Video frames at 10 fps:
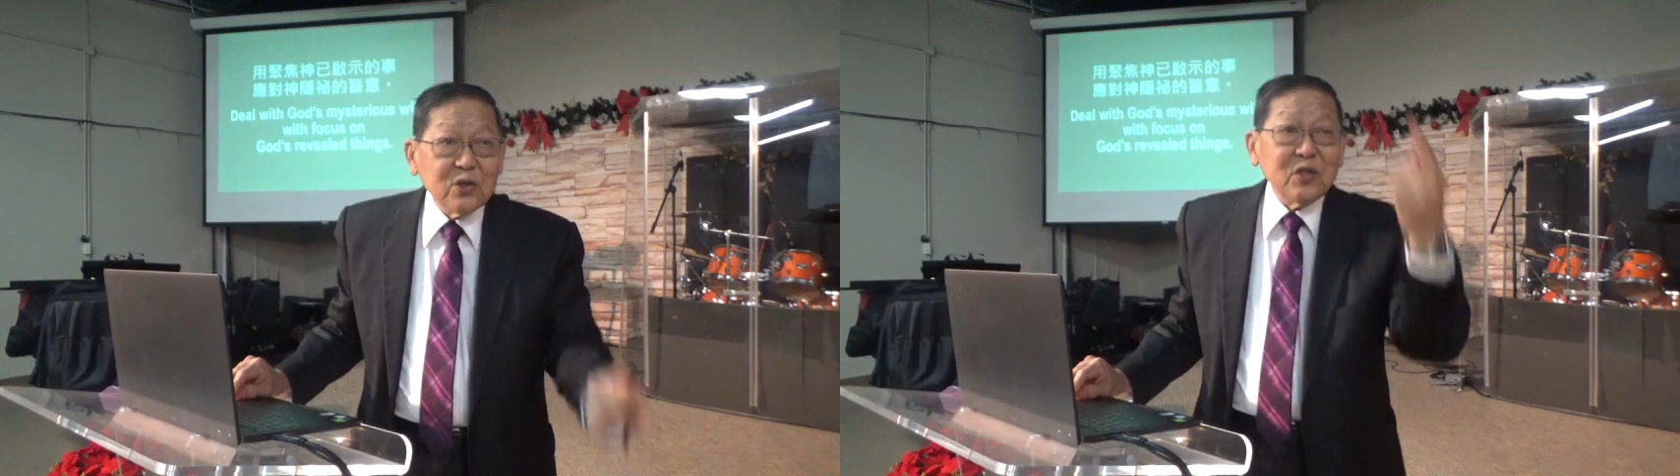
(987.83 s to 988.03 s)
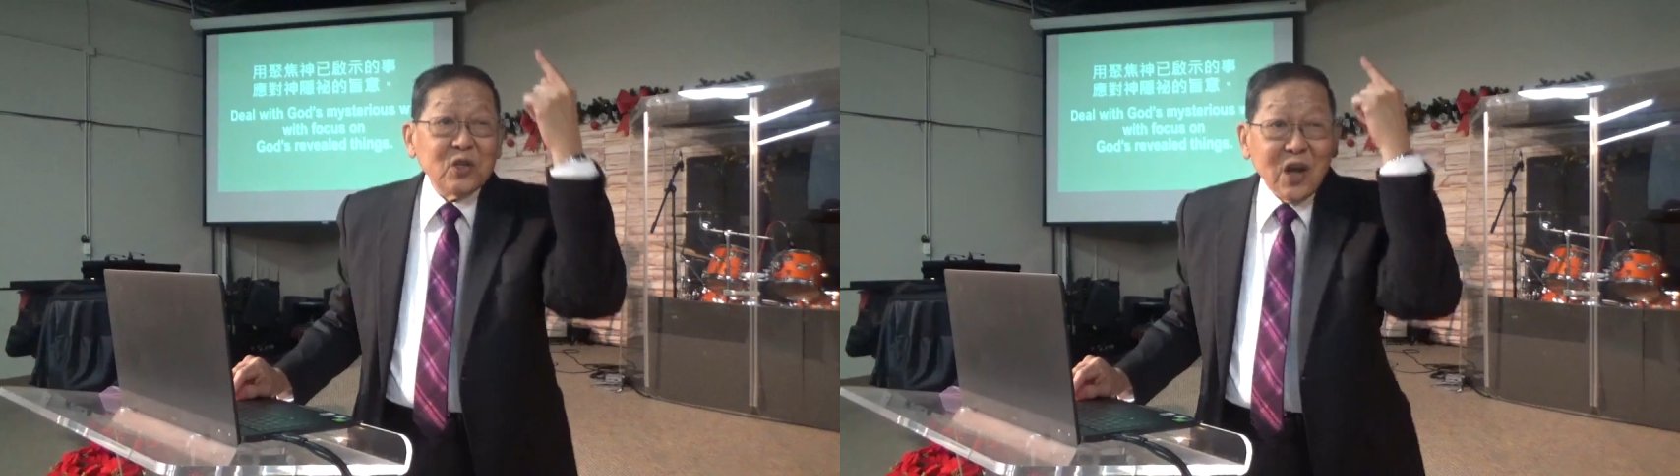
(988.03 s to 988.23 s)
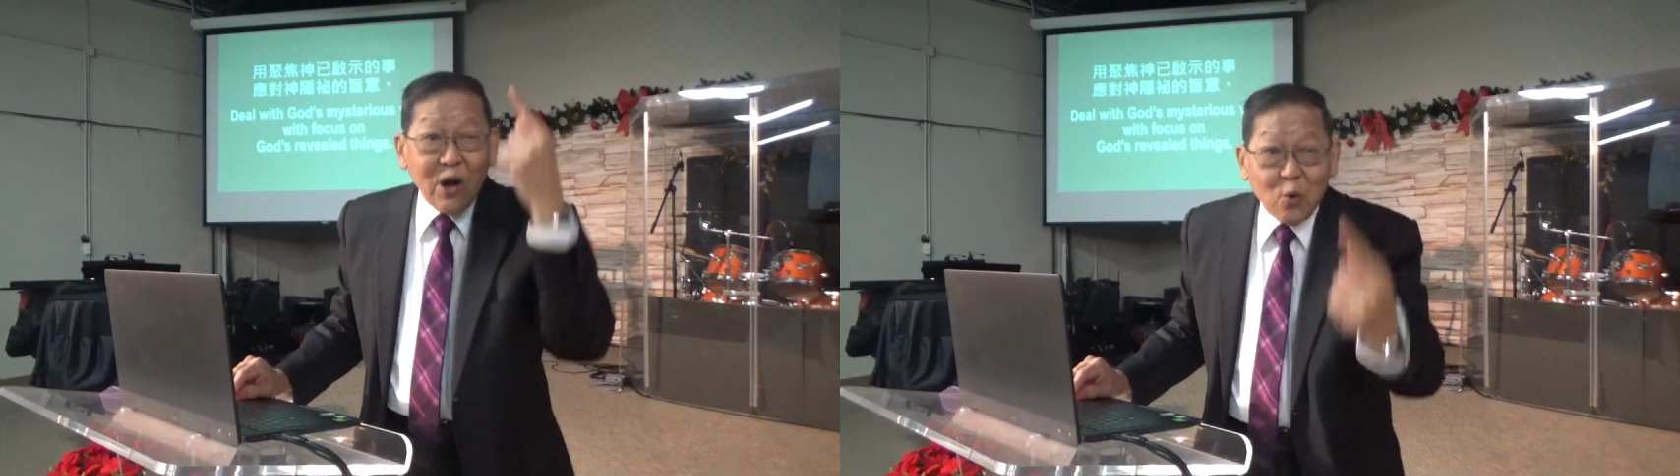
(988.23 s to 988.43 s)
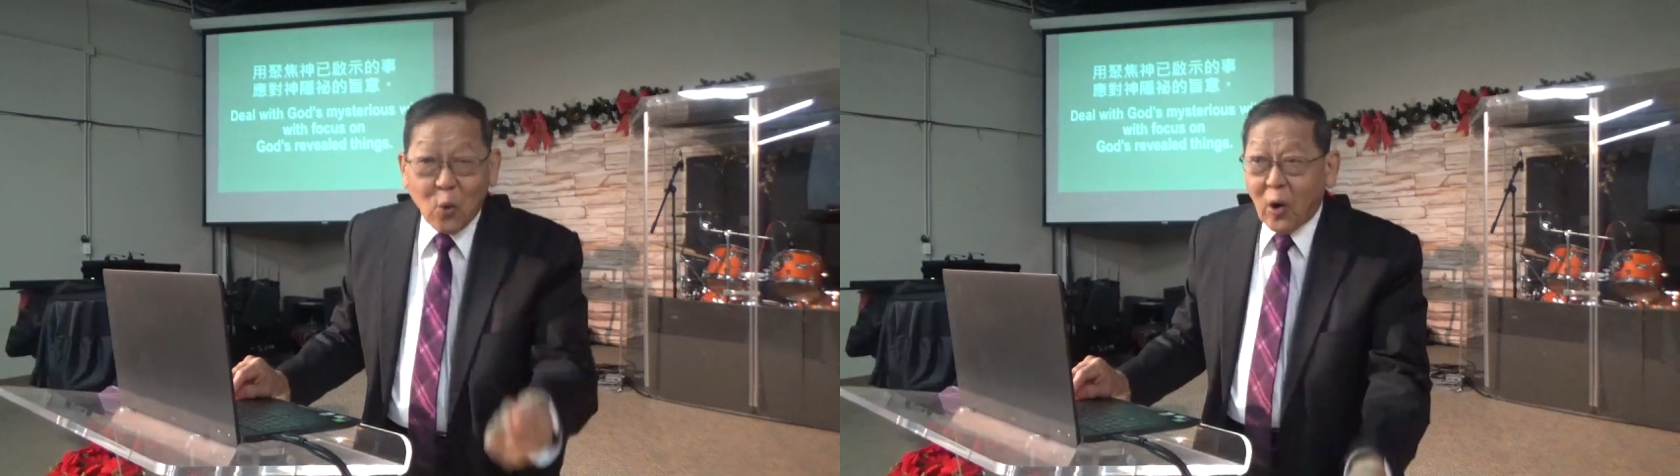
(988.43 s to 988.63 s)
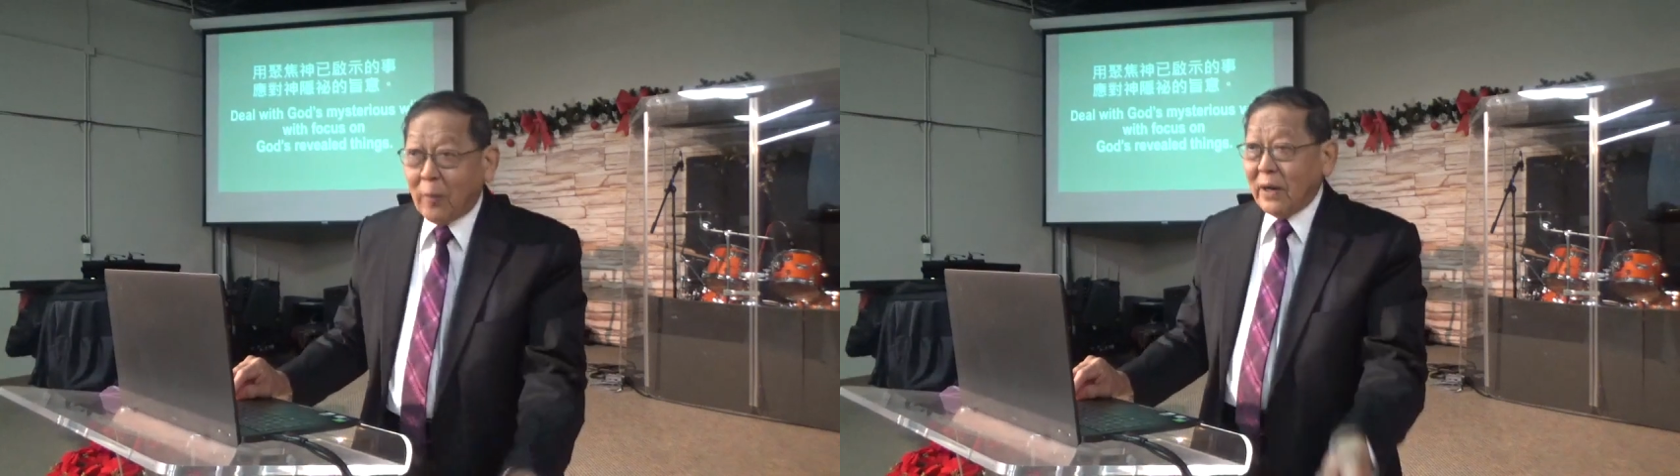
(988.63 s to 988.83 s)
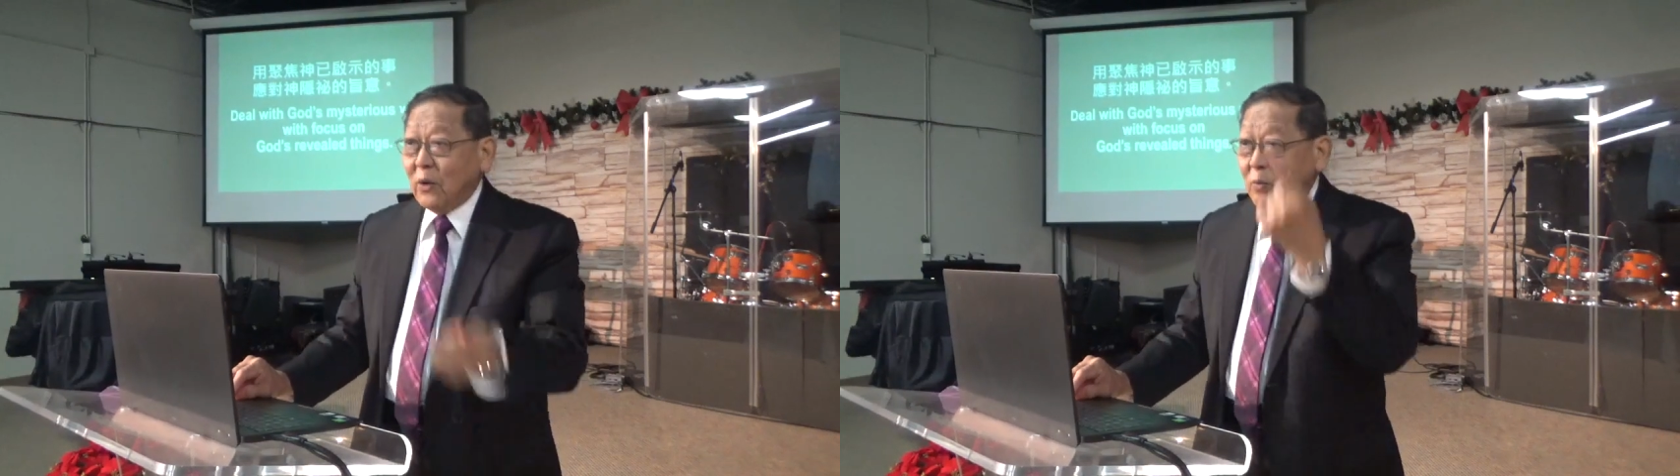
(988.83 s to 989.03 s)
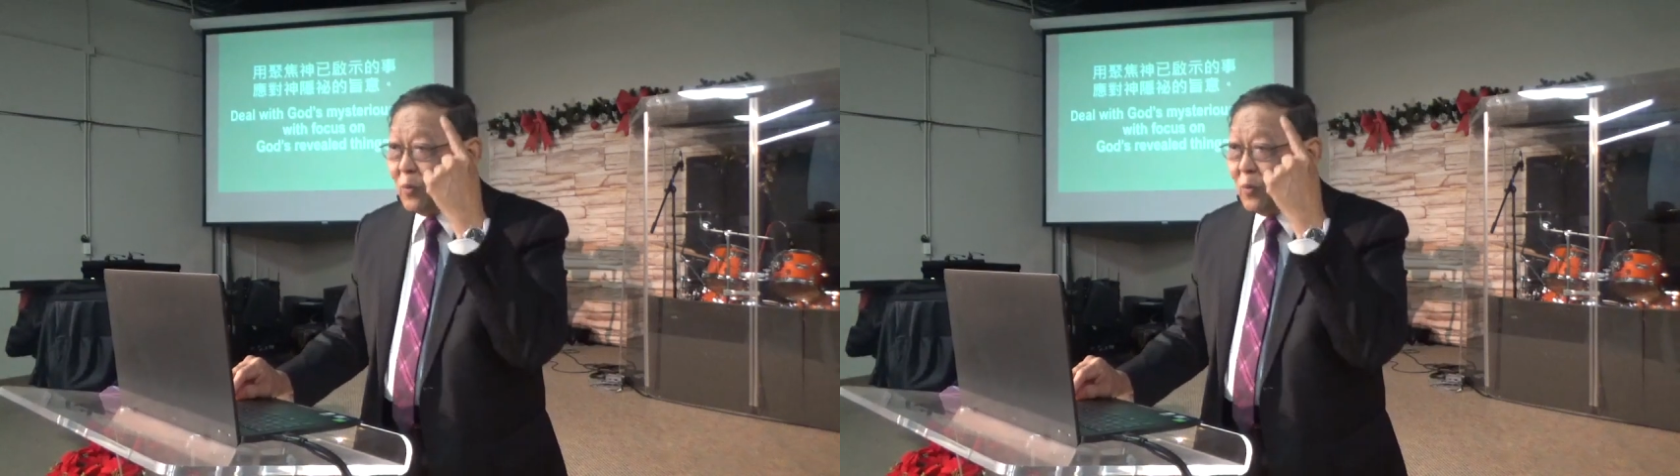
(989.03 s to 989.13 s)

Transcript: 是叫我们